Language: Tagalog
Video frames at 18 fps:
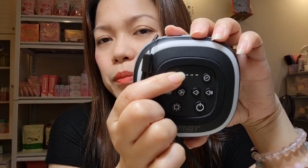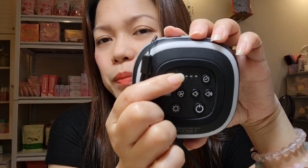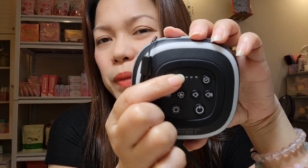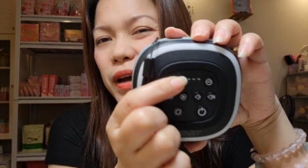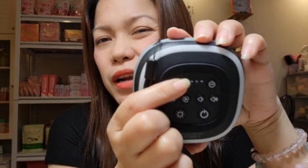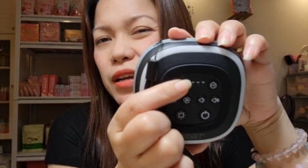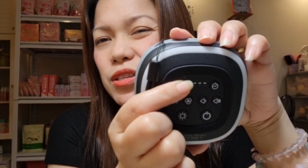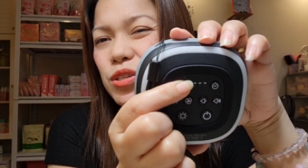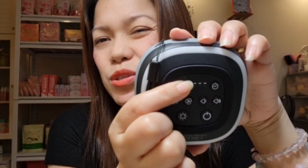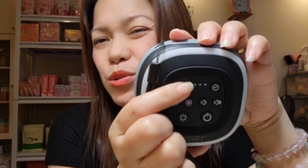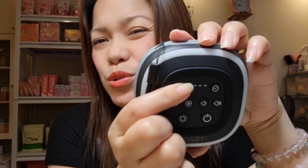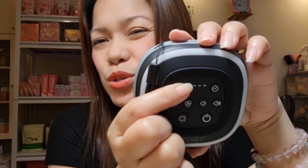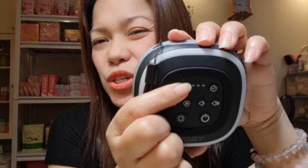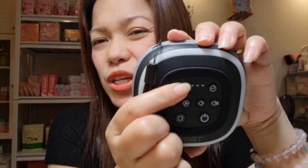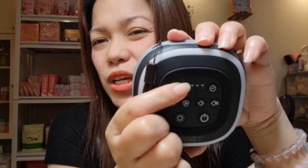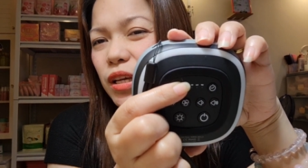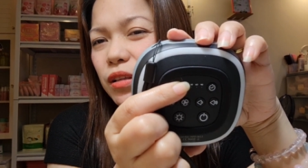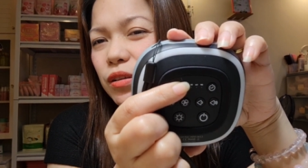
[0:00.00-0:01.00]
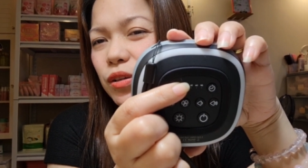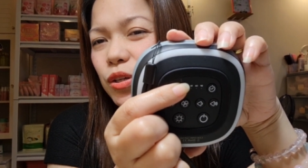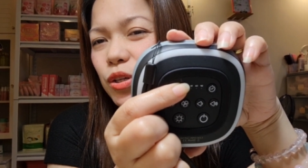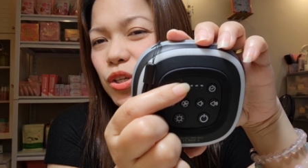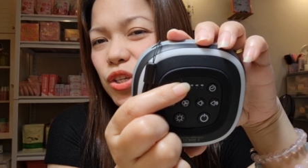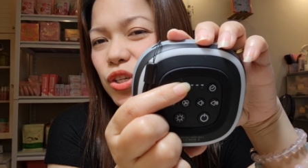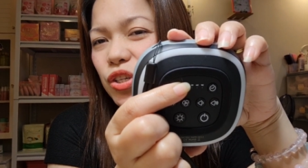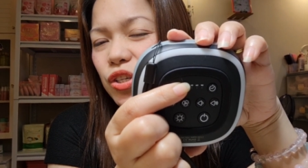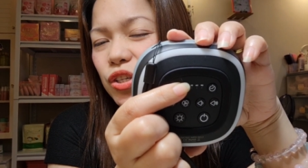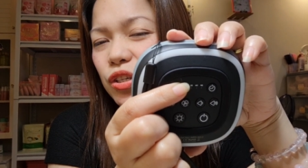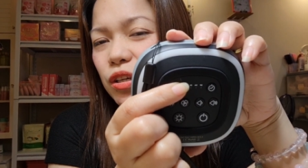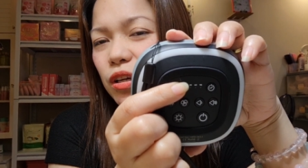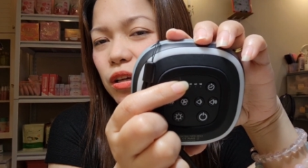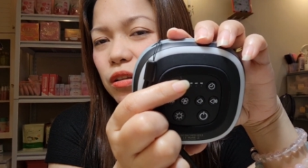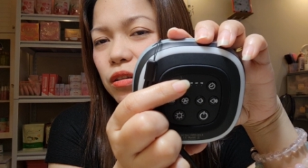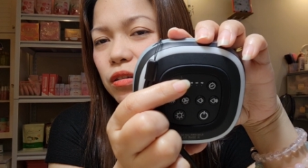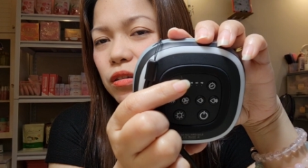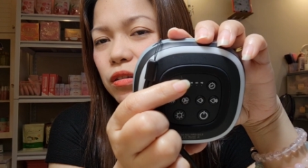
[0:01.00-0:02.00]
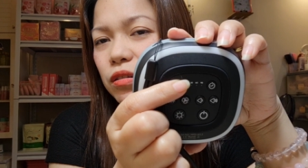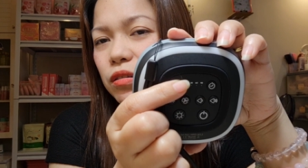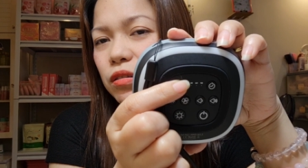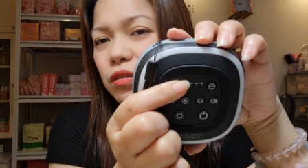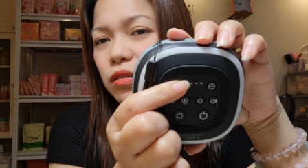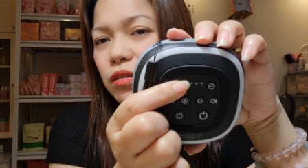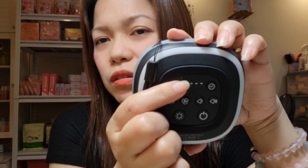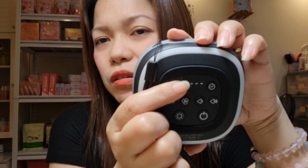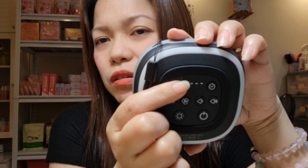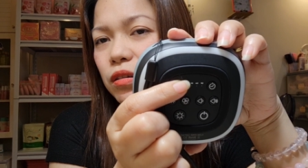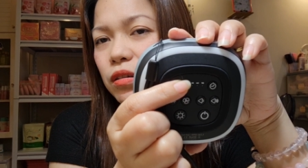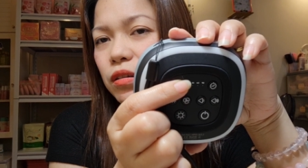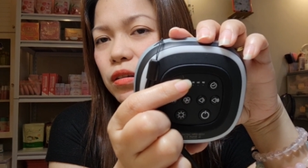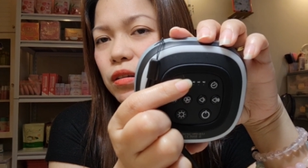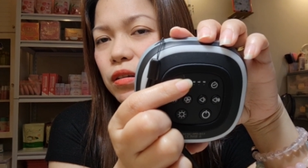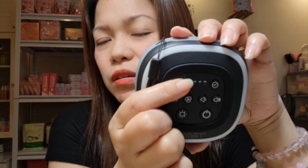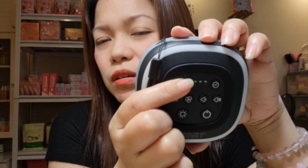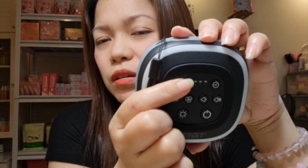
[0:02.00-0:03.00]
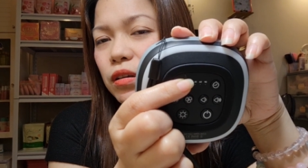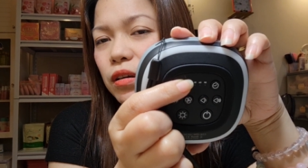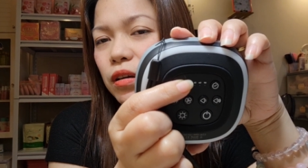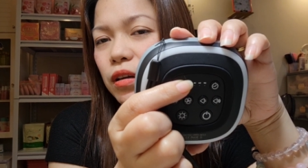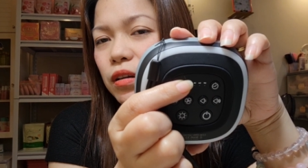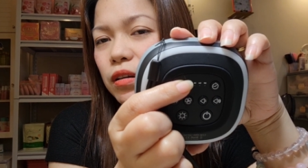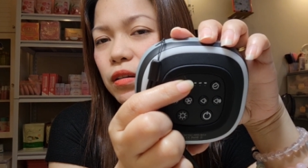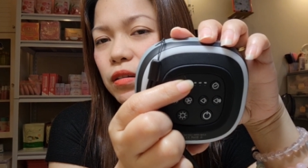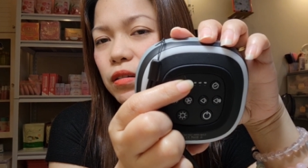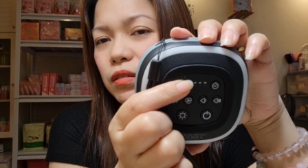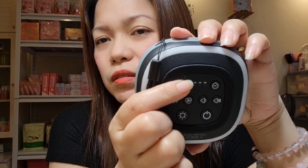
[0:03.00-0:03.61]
Parang sushing to ish. Ganun. Ano.